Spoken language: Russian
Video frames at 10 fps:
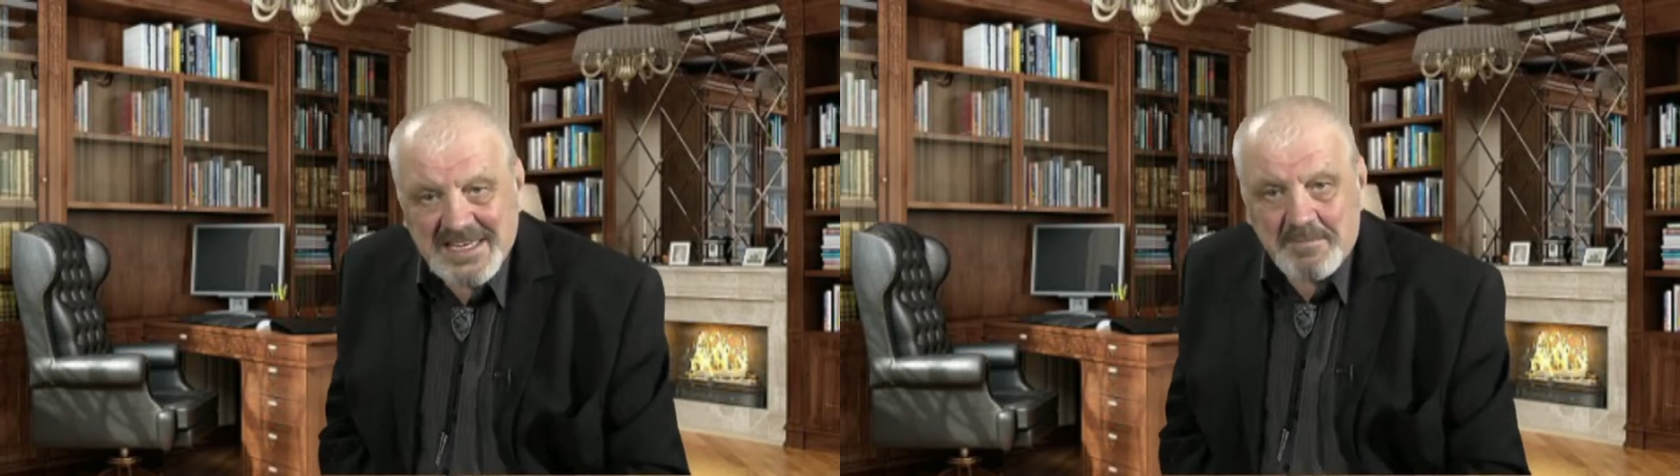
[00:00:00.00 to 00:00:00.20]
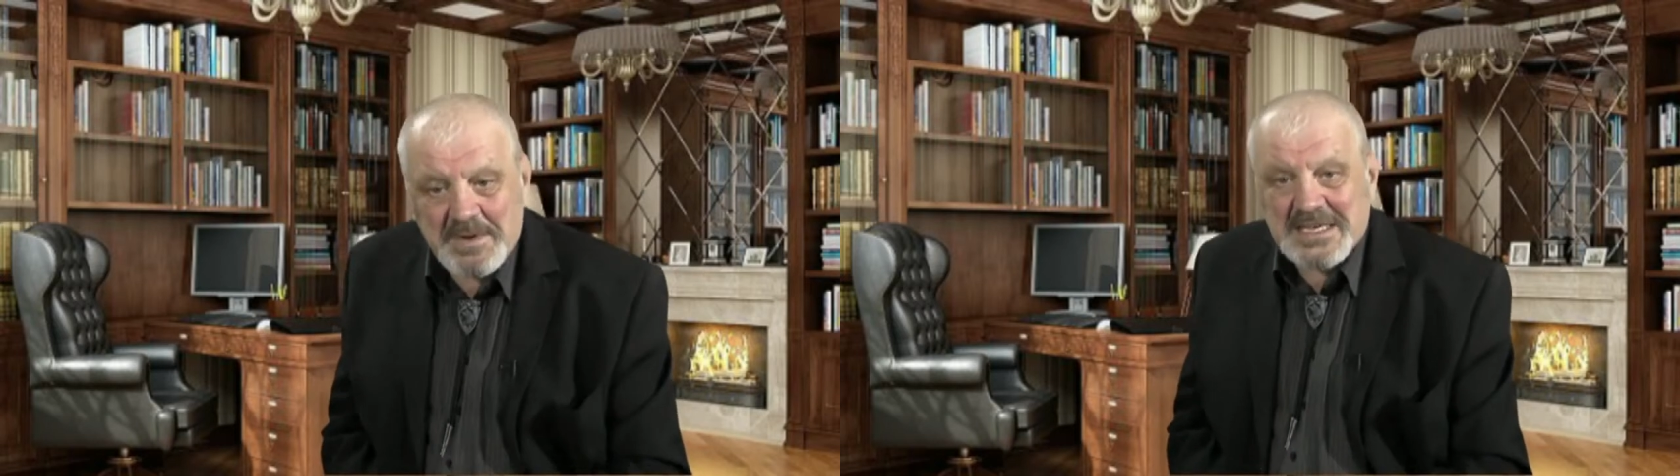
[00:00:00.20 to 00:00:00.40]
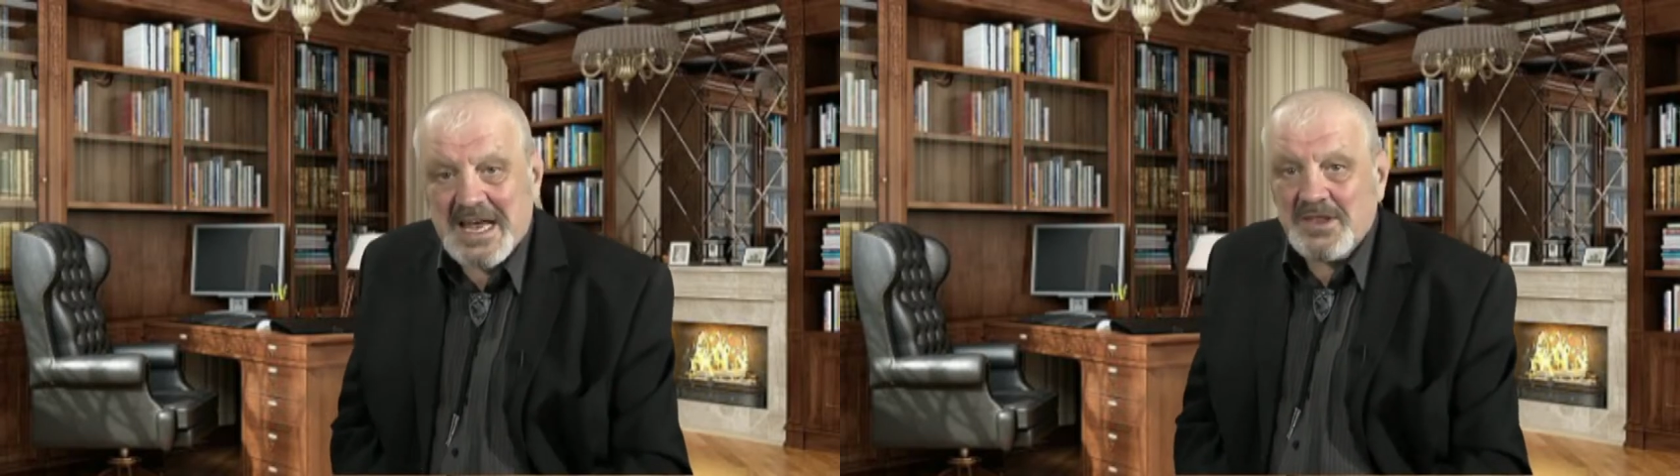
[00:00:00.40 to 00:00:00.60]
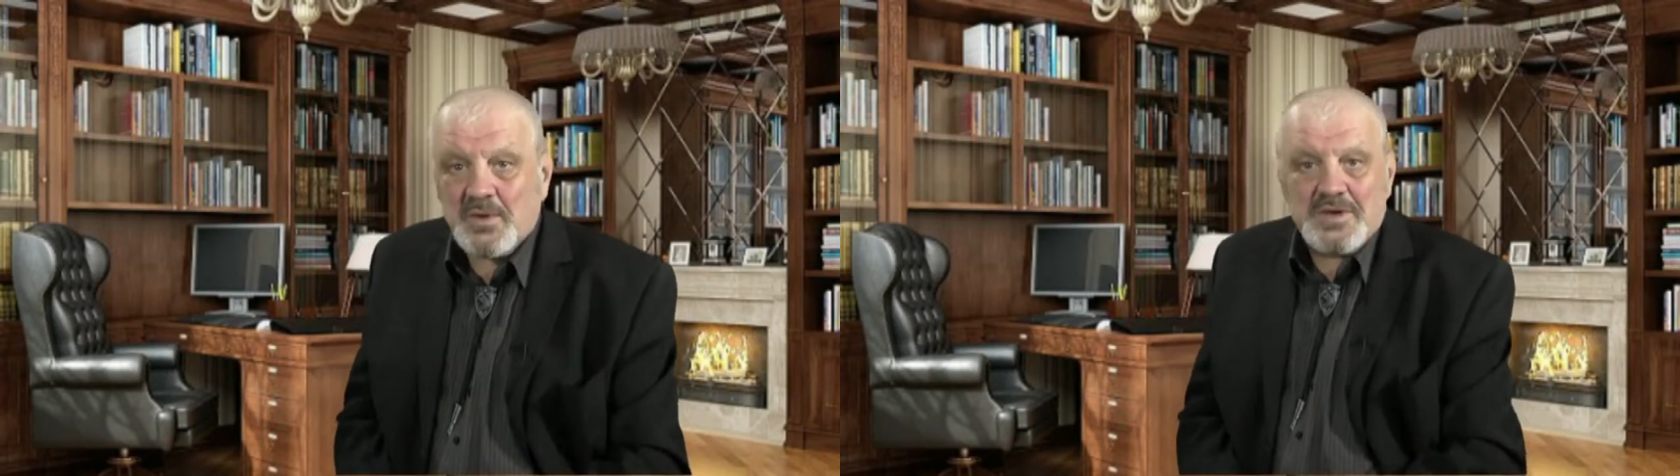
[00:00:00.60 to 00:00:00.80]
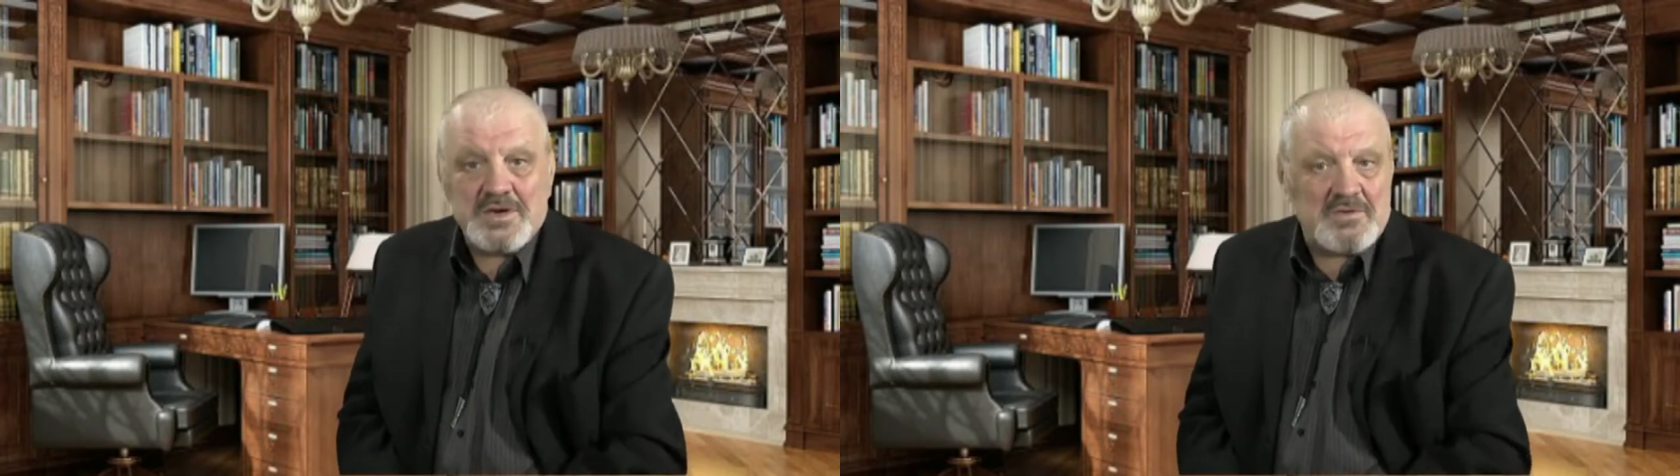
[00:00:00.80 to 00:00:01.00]
не писать
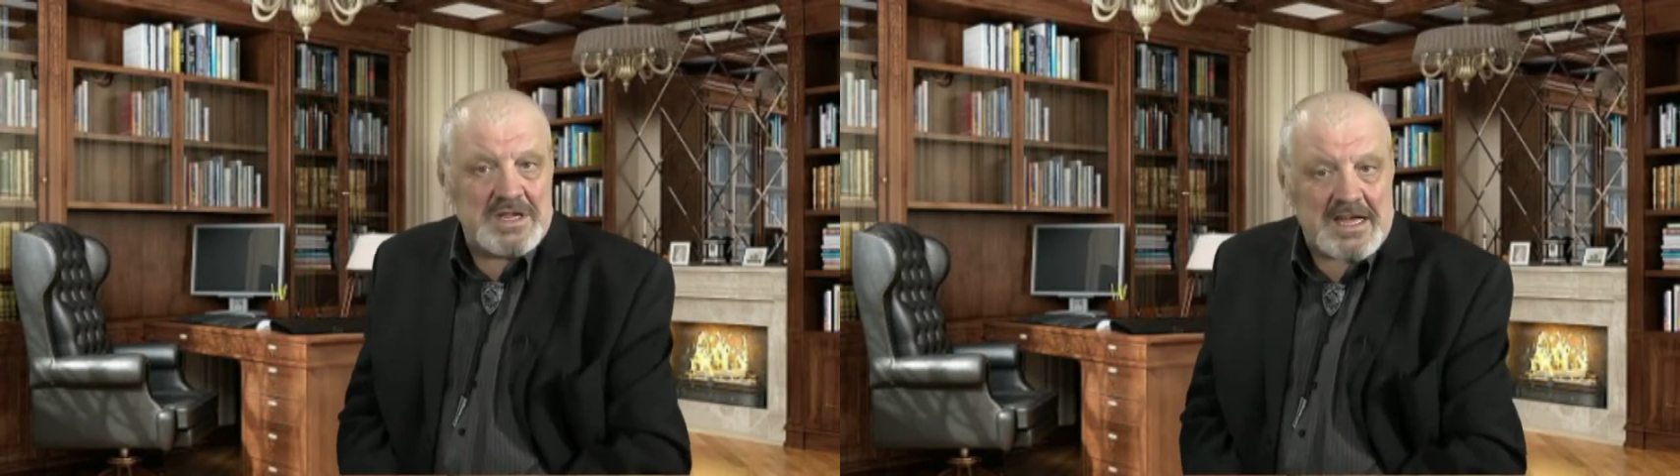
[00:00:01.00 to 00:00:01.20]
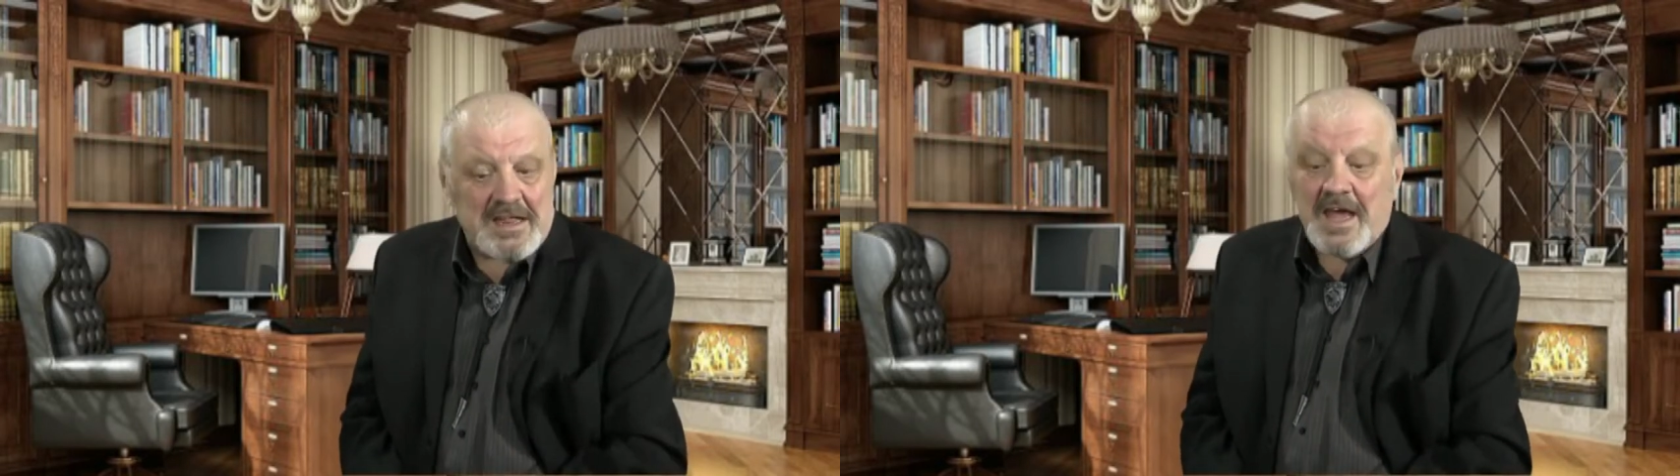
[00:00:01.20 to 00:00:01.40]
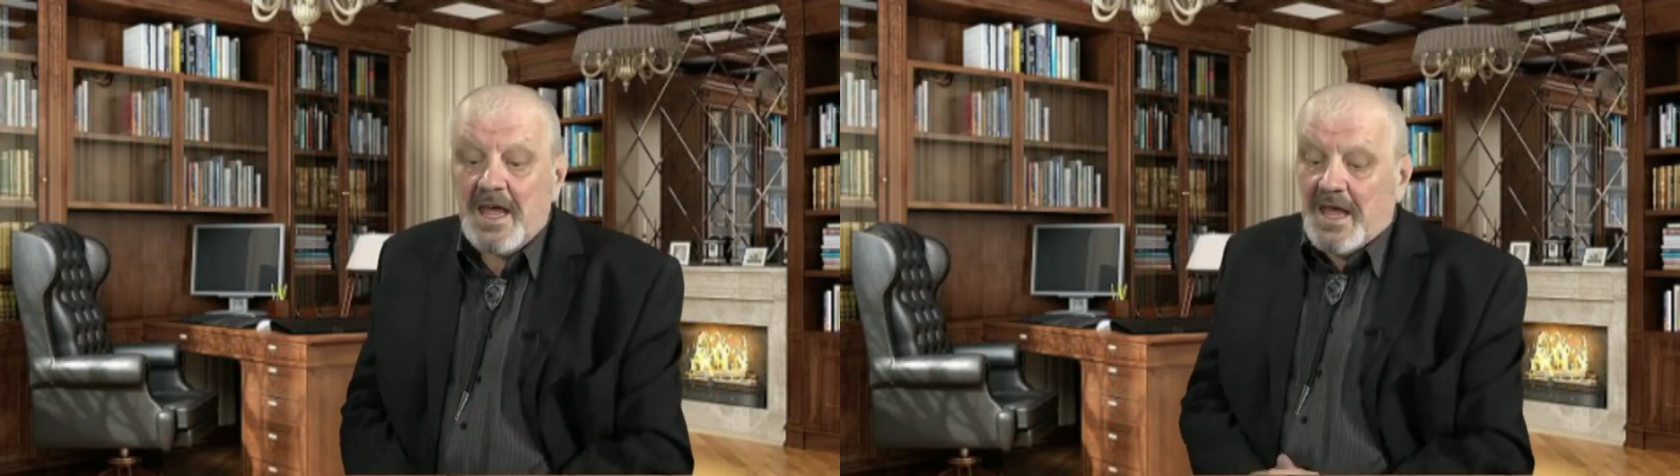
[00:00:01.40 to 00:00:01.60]
то, чего нет.